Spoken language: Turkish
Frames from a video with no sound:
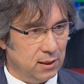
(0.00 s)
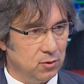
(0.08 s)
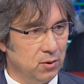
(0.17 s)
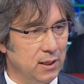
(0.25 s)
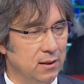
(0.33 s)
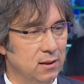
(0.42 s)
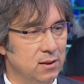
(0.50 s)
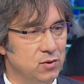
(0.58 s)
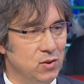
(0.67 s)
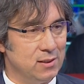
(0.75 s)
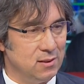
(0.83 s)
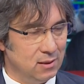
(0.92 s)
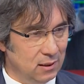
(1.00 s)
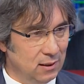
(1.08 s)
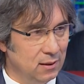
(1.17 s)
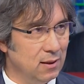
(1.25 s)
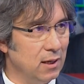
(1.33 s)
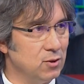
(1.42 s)
teknokentler içerisinde
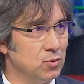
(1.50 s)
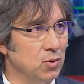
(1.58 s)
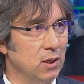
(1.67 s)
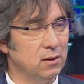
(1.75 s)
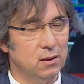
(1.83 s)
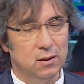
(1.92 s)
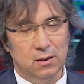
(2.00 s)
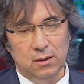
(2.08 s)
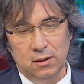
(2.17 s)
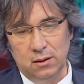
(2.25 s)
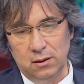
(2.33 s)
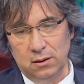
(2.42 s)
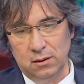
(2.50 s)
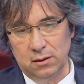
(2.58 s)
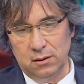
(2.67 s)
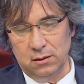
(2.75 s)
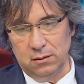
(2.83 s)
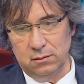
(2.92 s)
lider şu an. Hı hı. E,
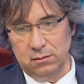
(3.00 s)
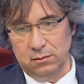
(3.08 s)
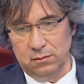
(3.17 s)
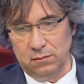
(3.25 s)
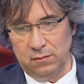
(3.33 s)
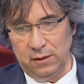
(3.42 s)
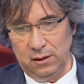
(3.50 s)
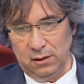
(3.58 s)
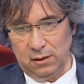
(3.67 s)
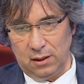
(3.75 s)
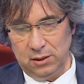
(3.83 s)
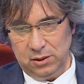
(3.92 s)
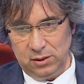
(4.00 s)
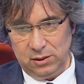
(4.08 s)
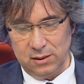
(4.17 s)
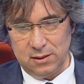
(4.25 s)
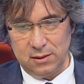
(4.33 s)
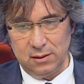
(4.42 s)
ve
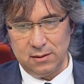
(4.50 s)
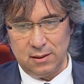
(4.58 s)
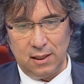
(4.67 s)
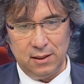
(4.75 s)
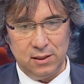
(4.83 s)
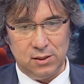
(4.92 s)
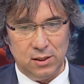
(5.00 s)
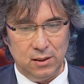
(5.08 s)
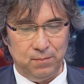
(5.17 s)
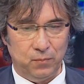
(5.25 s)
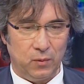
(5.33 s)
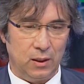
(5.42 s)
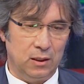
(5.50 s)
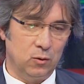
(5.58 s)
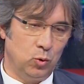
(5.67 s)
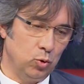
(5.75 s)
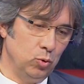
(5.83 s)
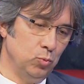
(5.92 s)
açıkçası sadece e,
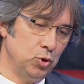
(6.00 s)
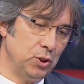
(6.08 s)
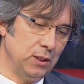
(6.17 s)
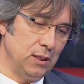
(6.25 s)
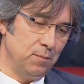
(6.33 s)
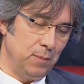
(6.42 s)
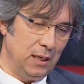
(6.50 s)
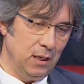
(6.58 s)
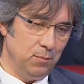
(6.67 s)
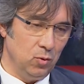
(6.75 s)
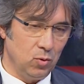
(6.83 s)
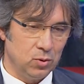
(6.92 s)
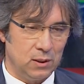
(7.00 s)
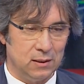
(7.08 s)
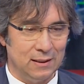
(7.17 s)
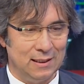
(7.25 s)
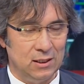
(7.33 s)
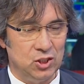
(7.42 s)
kurulmuş ya da belli bir
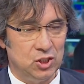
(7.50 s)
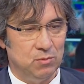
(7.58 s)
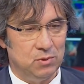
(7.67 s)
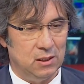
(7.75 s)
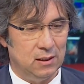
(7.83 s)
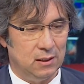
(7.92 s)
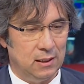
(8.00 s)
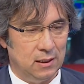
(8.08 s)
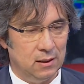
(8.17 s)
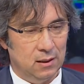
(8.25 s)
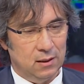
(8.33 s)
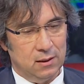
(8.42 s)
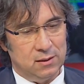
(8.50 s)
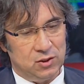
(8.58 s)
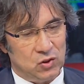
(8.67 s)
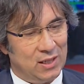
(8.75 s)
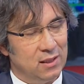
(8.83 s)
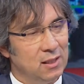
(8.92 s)
noktada girişimcilikle
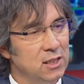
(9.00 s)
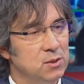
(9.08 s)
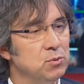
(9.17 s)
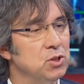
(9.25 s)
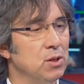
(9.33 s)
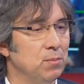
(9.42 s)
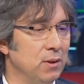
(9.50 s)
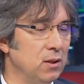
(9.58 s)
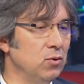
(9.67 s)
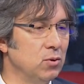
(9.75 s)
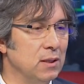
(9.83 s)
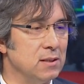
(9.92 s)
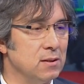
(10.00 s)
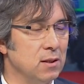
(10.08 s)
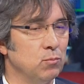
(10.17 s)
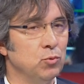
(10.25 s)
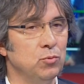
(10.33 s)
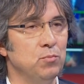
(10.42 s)
şirketleşmiş yapıların
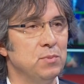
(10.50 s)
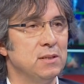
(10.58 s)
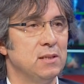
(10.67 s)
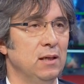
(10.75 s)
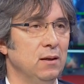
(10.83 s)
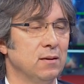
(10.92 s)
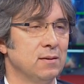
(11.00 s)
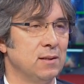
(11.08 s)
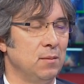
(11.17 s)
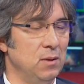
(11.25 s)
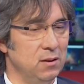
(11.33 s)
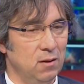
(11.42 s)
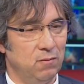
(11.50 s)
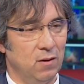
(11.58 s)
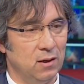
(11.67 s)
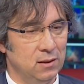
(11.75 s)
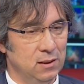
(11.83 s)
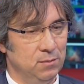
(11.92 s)
ötesinde bunun bize zamanla
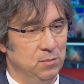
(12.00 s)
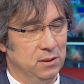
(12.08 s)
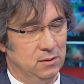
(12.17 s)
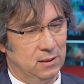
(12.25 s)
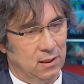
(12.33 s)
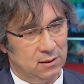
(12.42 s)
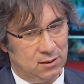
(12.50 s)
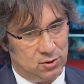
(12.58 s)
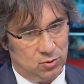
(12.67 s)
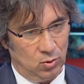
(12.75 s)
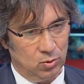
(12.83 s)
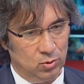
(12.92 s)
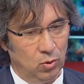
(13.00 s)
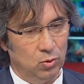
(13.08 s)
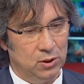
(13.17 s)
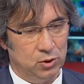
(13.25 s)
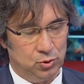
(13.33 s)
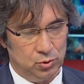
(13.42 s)
farklı bir katkısı oldu.
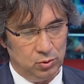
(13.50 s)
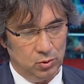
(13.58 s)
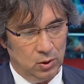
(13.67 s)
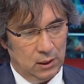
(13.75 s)
O da şu,